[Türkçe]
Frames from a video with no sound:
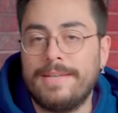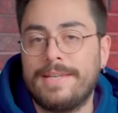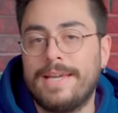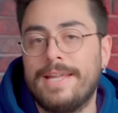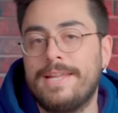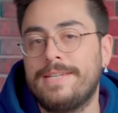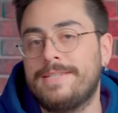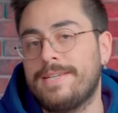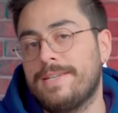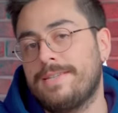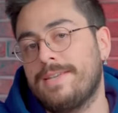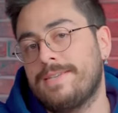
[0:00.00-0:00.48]

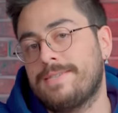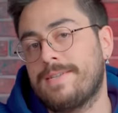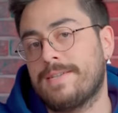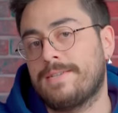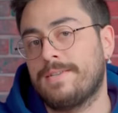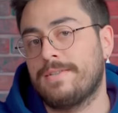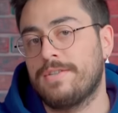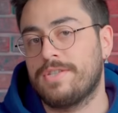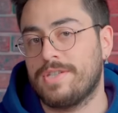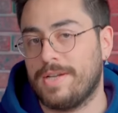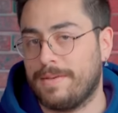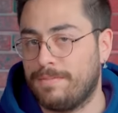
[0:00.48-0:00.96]
gelecekte
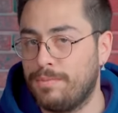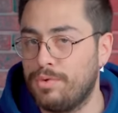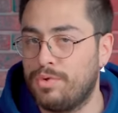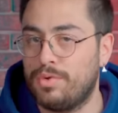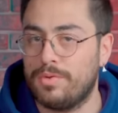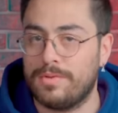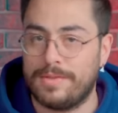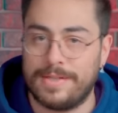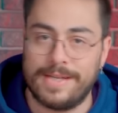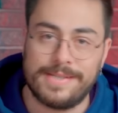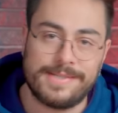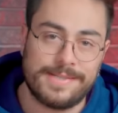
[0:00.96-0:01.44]
satılacak
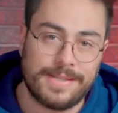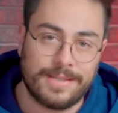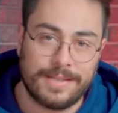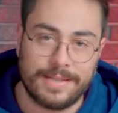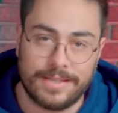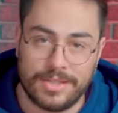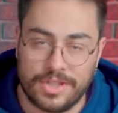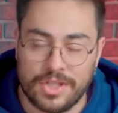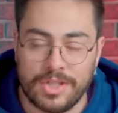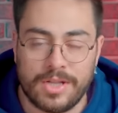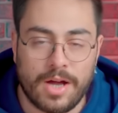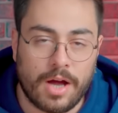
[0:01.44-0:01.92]
bütün
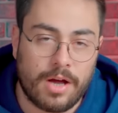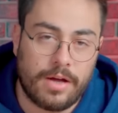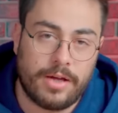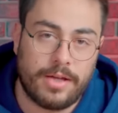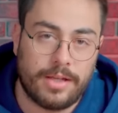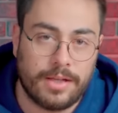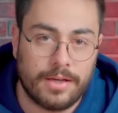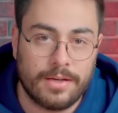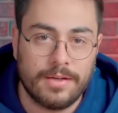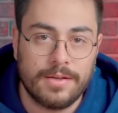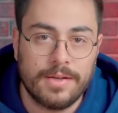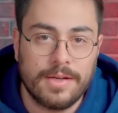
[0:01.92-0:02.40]
Tesla'lar için
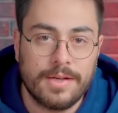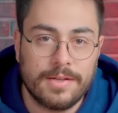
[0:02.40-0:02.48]
aynı.